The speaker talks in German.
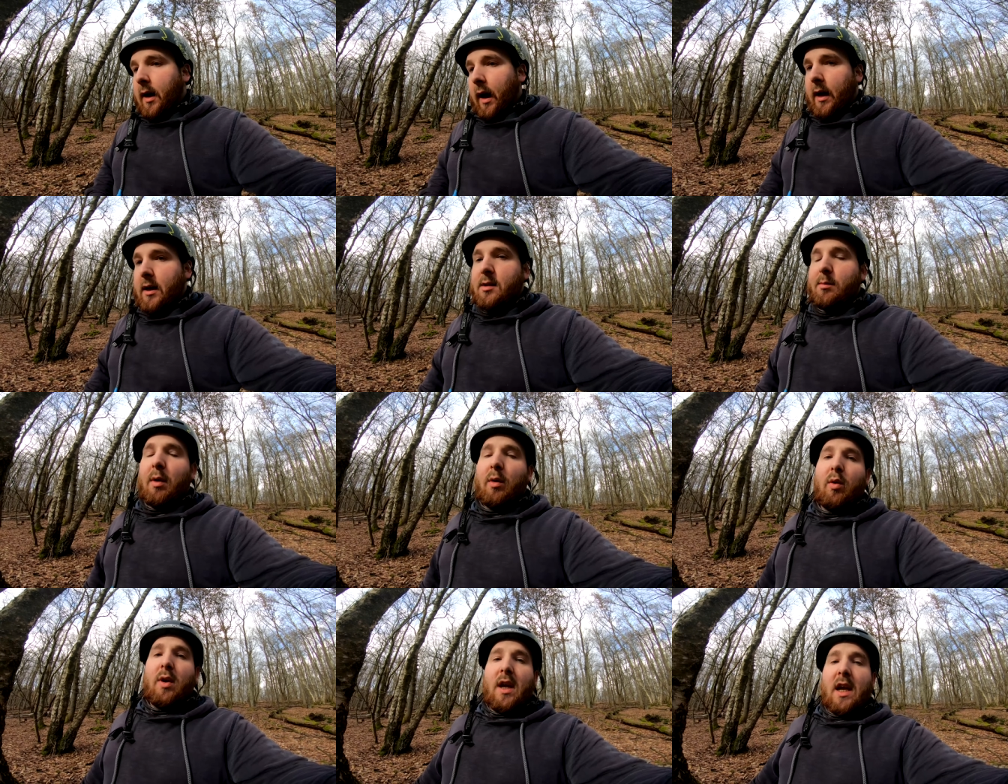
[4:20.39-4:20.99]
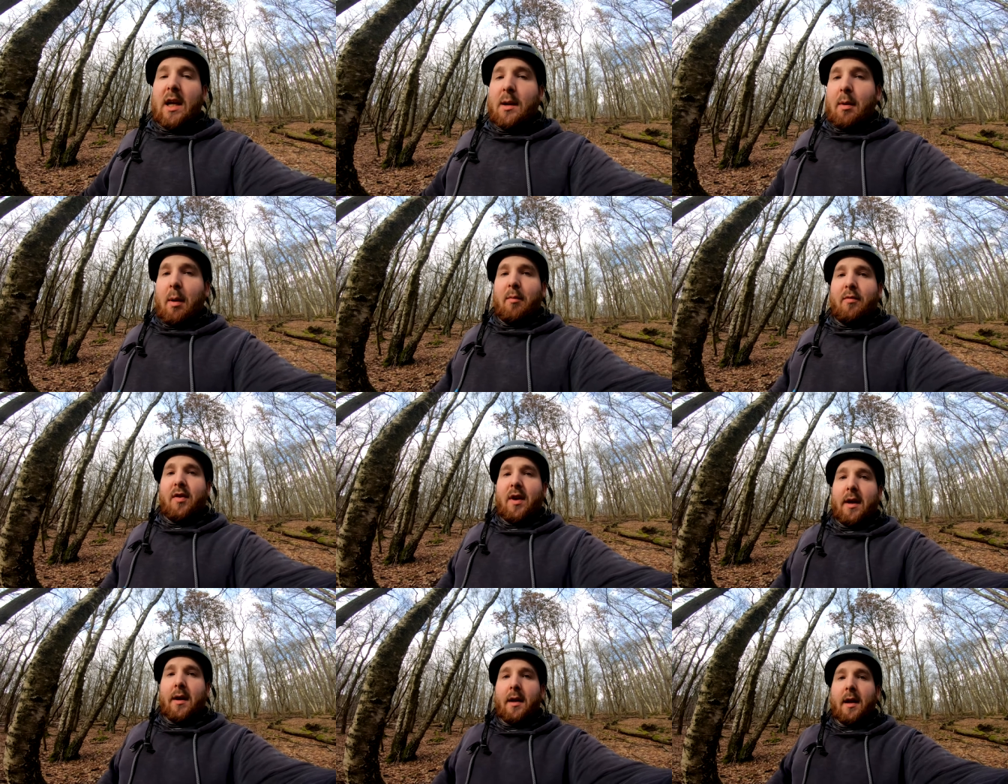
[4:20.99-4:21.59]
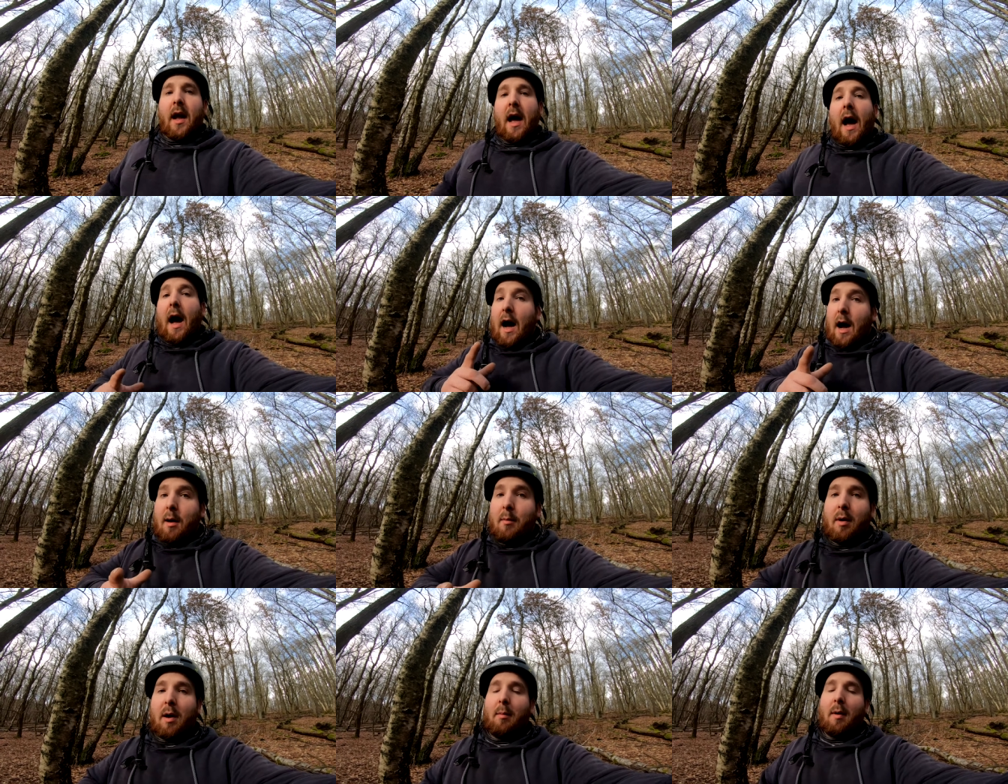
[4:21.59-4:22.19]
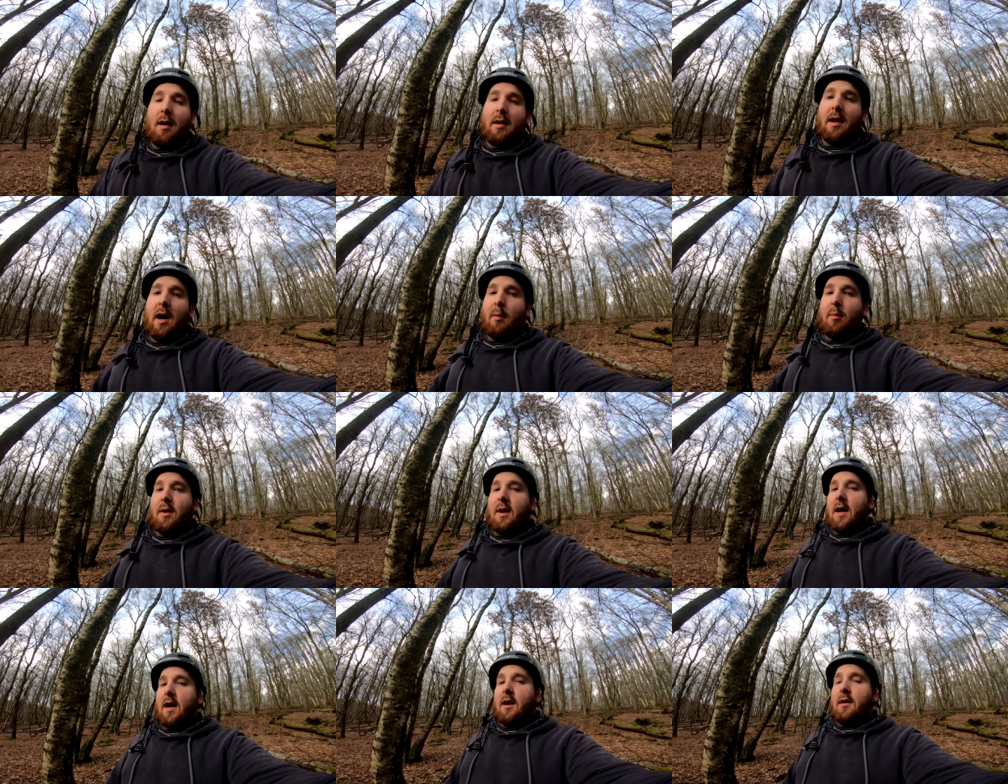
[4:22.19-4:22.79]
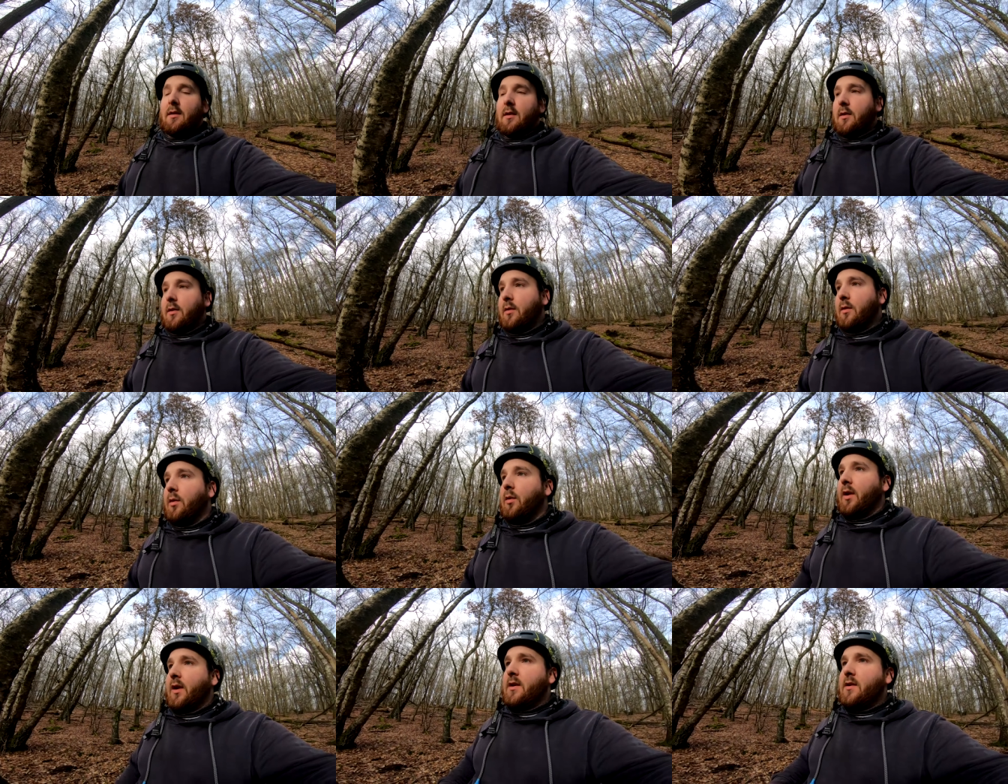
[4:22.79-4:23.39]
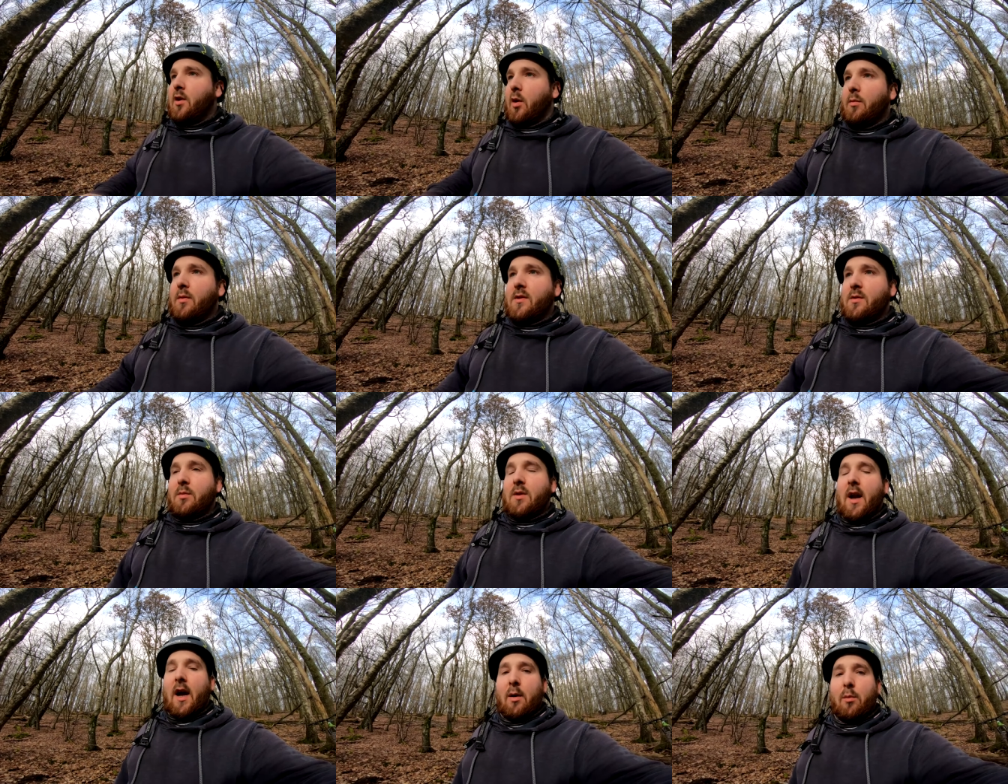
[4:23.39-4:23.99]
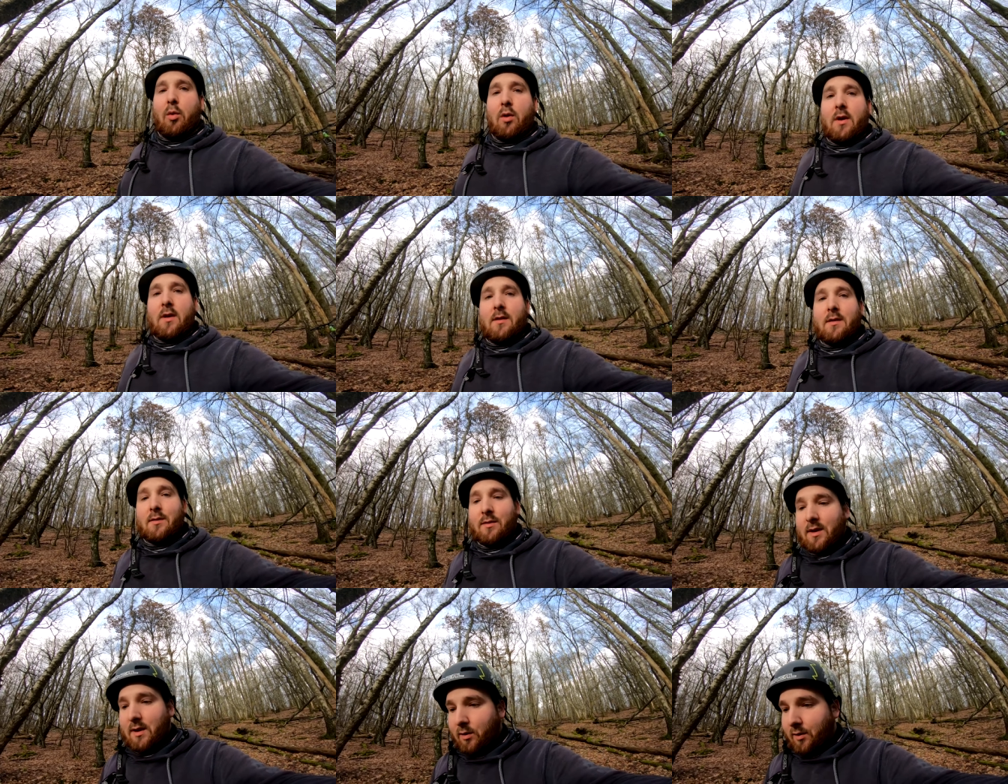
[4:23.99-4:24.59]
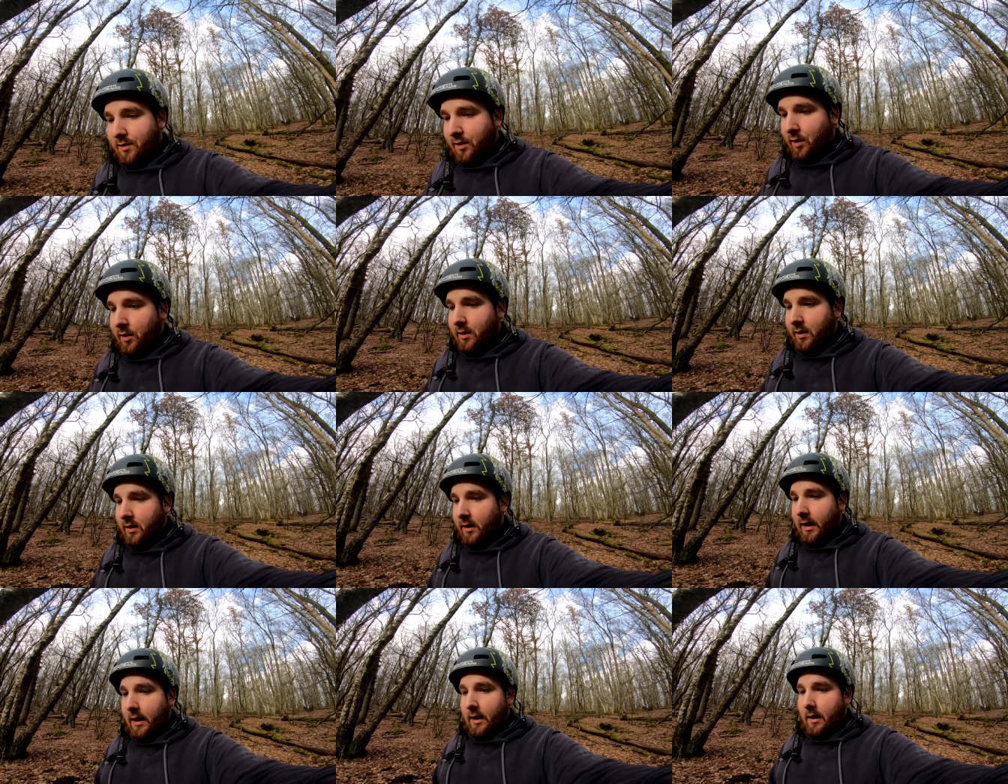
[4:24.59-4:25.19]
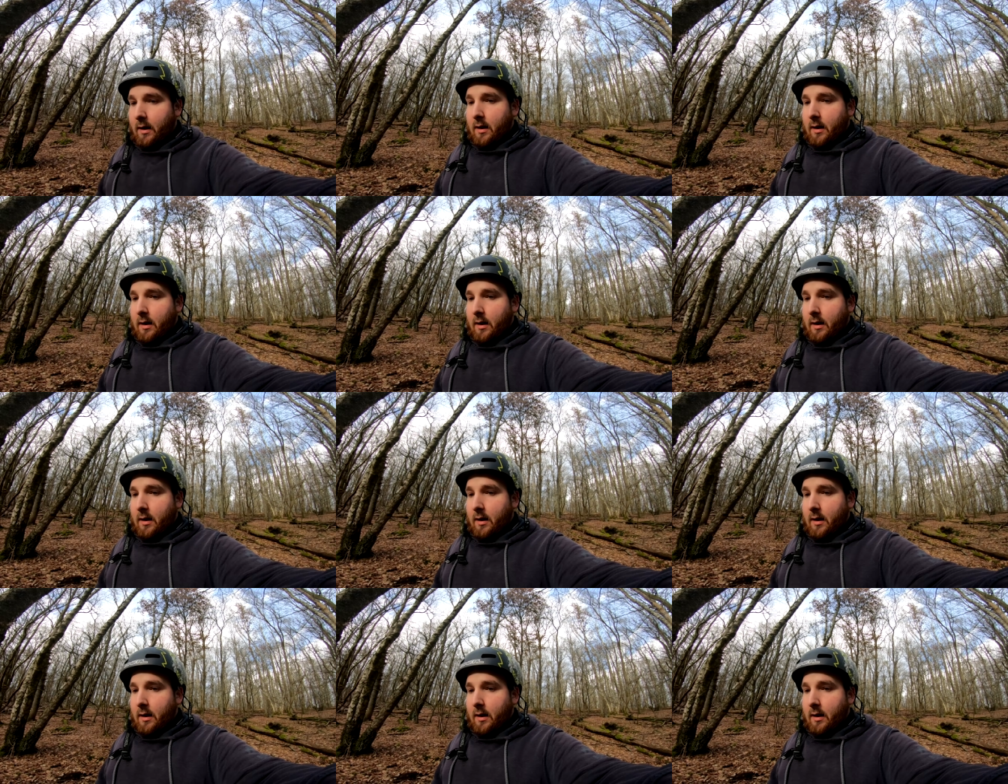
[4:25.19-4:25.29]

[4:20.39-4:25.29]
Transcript: Kann ich immer nur jedem empfehlen. Aber, meine Damen und Herren, und jetzt kommen wir zum Knackpunkt dieses Videos heute.